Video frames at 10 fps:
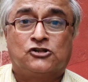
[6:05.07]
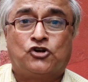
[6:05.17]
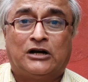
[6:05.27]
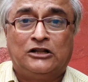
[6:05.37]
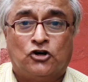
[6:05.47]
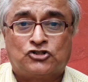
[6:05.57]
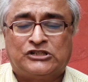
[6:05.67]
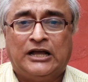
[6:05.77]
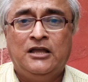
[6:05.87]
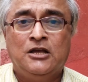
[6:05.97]
কাল সকাল
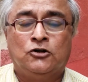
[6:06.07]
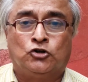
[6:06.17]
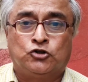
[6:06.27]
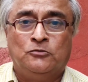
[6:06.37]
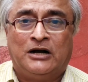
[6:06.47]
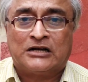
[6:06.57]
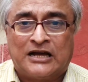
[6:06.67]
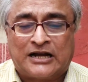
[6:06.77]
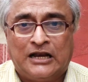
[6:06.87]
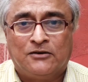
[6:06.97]
দশটায় নতুন
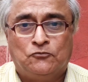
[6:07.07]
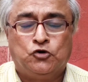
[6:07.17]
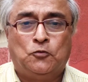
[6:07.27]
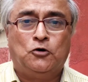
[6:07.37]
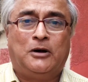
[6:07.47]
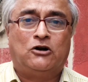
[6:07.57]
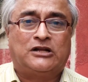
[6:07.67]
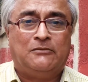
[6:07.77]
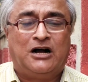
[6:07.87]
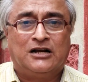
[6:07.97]
বাংলা কাল দুপুর
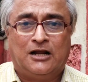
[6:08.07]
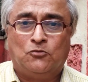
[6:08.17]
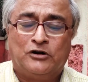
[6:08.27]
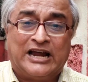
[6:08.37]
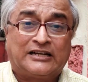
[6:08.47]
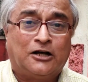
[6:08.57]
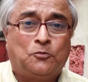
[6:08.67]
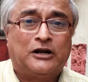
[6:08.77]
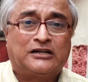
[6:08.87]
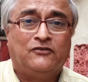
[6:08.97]
বারোটায় বাংলার মন একটার
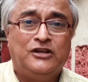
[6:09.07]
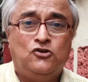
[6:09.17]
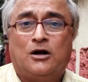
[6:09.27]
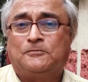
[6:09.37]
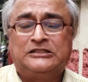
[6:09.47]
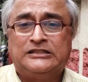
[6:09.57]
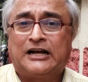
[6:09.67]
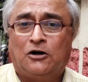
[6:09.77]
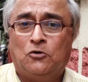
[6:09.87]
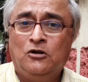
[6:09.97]
পর একটা ভিডিও আপনাদের
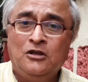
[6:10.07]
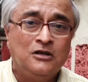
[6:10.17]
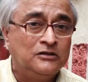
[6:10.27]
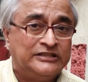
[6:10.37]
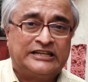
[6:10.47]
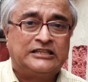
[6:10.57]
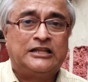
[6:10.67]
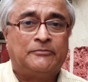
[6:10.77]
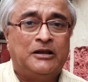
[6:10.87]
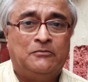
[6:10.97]
দেখাবো দেখতে
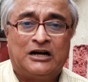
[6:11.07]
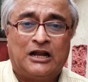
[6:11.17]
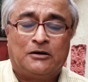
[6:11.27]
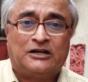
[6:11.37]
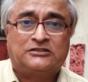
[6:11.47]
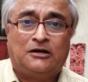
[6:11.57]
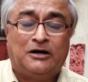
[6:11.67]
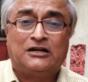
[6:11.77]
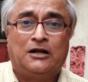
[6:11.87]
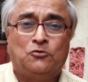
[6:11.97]
থাকবেন বাংলার বার্তা
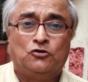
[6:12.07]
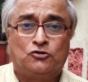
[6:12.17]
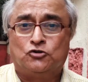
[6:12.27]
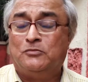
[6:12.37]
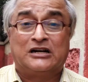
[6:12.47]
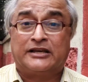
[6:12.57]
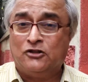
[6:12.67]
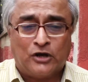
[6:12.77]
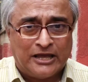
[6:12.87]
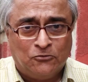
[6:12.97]
বাংলার মন নতুন বাংলা
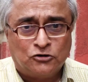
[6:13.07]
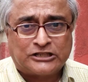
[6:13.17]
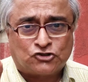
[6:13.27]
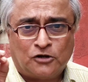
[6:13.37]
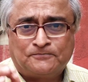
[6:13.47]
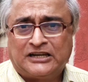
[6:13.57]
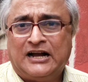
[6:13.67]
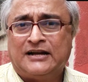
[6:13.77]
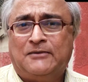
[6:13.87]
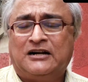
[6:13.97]
কিন্তু এই মুহূর্তে সব থেকে
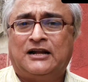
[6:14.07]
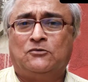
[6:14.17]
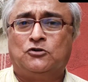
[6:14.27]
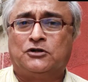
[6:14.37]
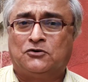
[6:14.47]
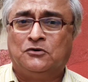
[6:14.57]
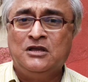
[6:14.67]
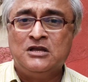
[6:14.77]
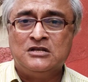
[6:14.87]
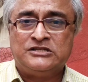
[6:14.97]
আগে বাংলার মন দেখুন
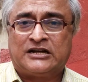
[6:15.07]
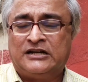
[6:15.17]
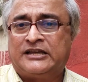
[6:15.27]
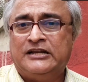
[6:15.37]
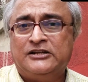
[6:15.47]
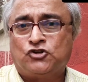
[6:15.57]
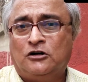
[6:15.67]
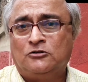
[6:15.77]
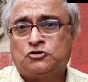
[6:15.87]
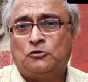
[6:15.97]
যেখানে কি
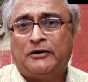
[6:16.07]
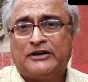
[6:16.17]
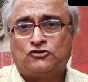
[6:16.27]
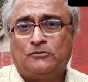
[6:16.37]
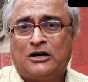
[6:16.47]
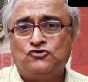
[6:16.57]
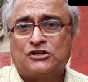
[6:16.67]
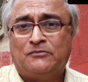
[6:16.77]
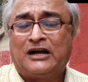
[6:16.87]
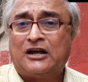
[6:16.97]
নৃশংসভাবে একজন
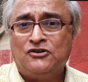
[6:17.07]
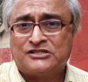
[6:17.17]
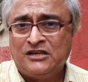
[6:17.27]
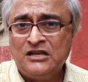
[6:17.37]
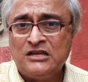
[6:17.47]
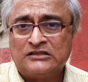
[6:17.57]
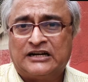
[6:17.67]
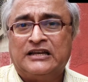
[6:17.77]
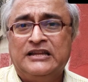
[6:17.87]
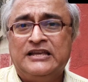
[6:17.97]
মানুষকে মারা হয়েছে
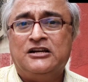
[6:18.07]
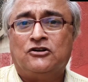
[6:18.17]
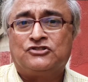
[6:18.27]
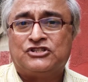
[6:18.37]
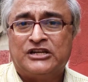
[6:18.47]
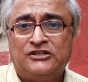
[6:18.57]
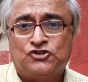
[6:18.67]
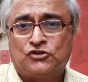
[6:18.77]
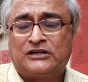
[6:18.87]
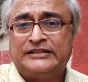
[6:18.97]
তাকে নিয়ে যাওয়া হচ্ছে সেই
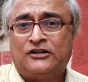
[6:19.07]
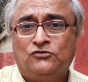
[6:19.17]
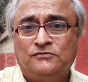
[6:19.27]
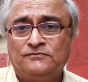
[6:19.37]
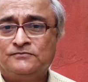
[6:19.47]
দৃশ্যটা দেখুন